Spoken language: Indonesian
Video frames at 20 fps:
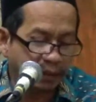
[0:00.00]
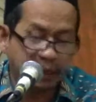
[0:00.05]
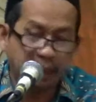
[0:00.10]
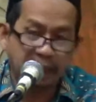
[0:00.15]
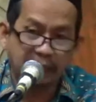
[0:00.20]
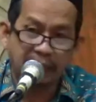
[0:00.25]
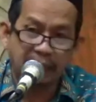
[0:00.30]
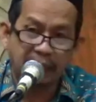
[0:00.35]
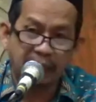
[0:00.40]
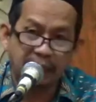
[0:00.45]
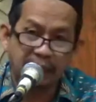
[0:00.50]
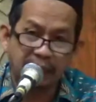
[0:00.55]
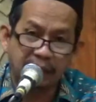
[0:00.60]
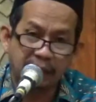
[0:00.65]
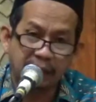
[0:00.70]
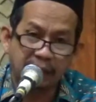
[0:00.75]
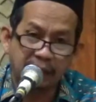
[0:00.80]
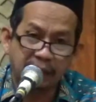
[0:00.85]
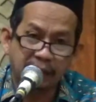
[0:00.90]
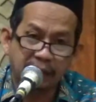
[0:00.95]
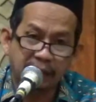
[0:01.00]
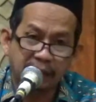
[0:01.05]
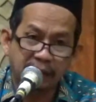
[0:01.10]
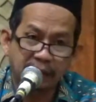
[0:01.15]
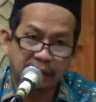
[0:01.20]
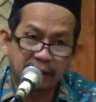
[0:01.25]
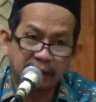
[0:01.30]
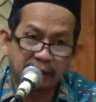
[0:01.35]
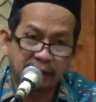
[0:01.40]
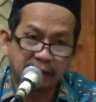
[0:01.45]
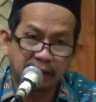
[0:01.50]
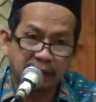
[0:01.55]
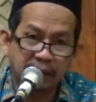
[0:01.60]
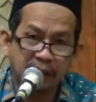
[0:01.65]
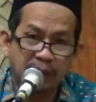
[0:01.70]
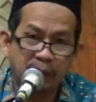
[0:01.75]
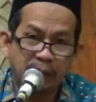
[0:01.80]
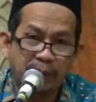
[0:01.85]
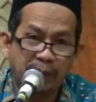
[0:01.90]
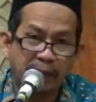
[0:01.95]
kejaksaan
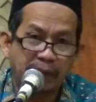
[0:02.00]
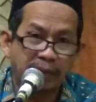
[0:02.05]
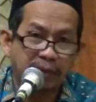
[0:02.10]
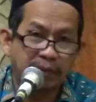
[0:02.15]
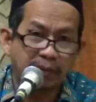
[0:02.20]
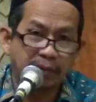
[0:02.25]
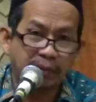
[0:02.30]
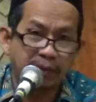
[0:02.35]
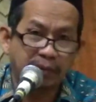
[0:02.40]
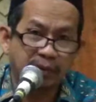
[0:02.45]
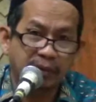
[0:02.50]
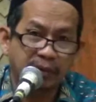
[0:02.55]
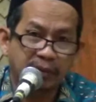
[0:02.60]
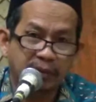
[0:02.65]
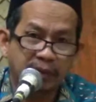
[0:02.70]
teng Tuban niku napa